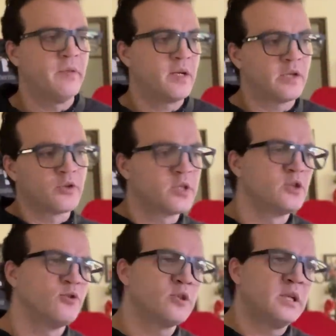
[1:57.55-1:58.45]
которые
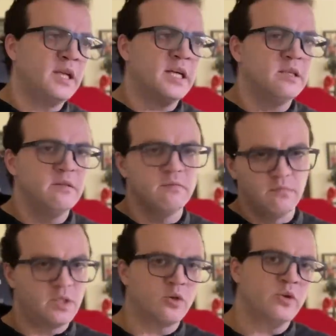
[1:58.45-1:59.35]
нужны для
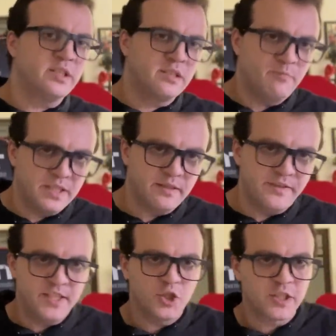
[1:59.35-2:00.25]
какой-то
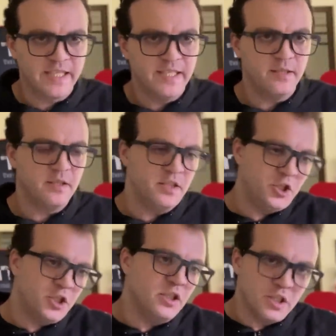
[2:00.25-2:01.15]
специфической
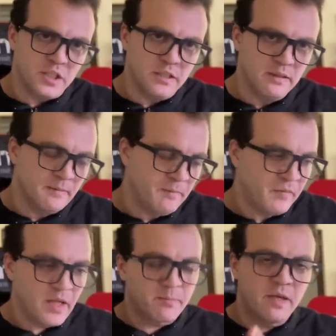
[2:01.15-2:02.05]
решений,
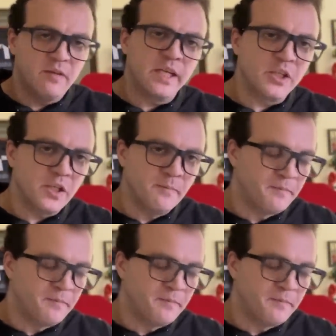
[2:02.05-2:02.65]
направлений.